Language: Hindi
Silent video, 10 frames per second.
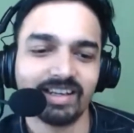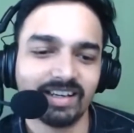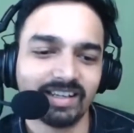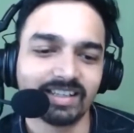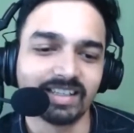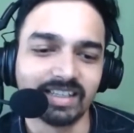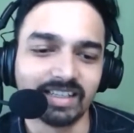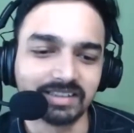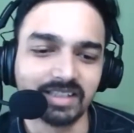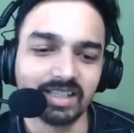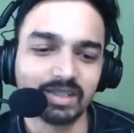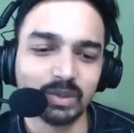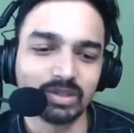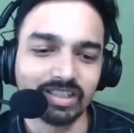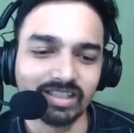कि इतना जो
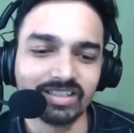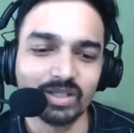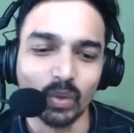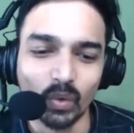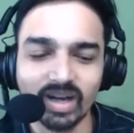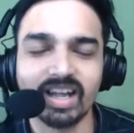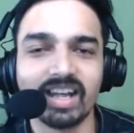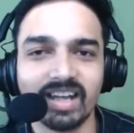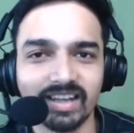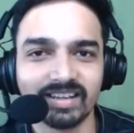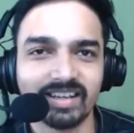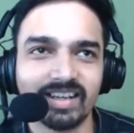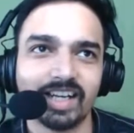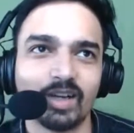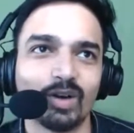चेंजेस हो रहे हैं
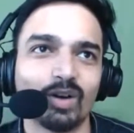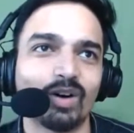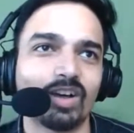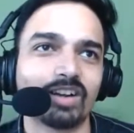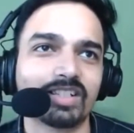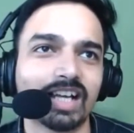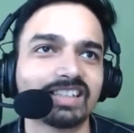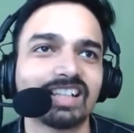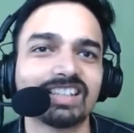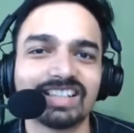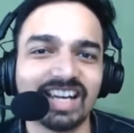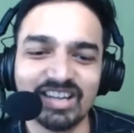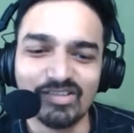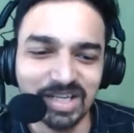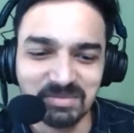और ज़्यादा दिन का
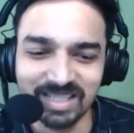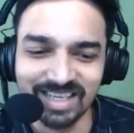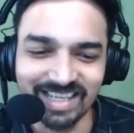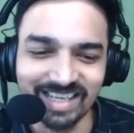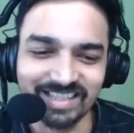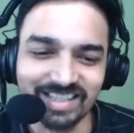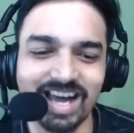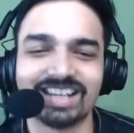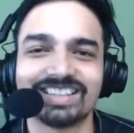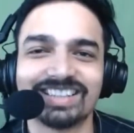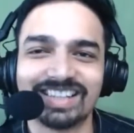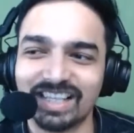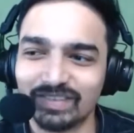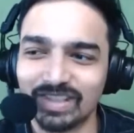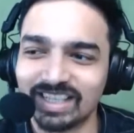इवेंट भी नहीं है चार दिन का
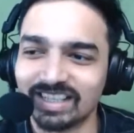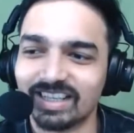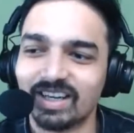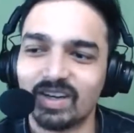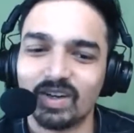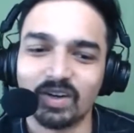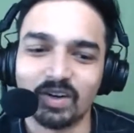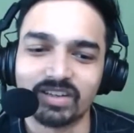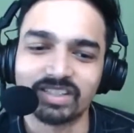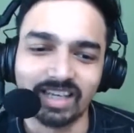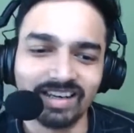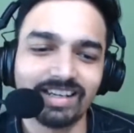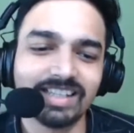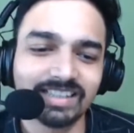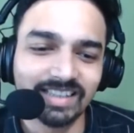इवेंट है और सडनली
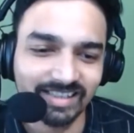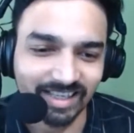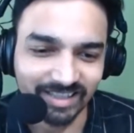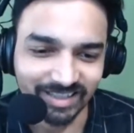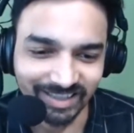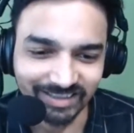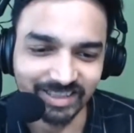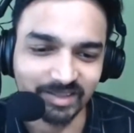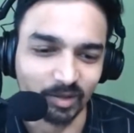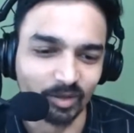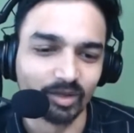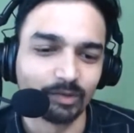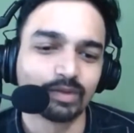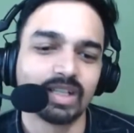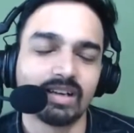इतने सारे चेंजेस और
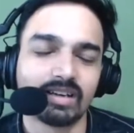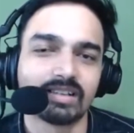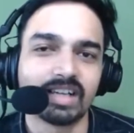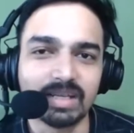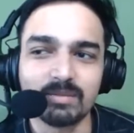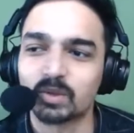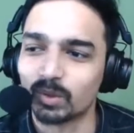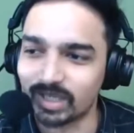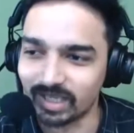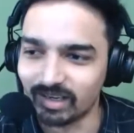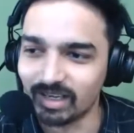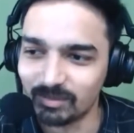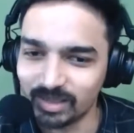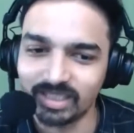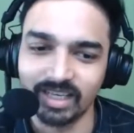फिर टीम्स को खेलना भी
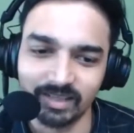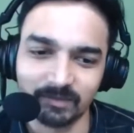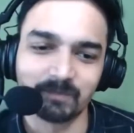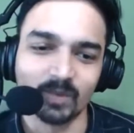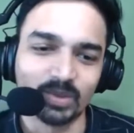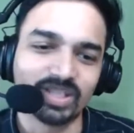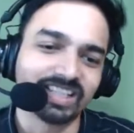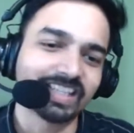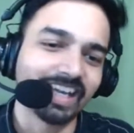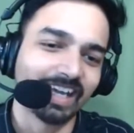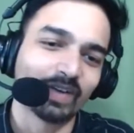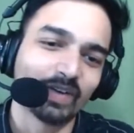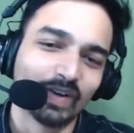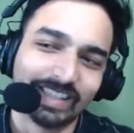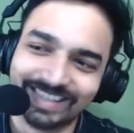है उसी के अकॉर्डिंग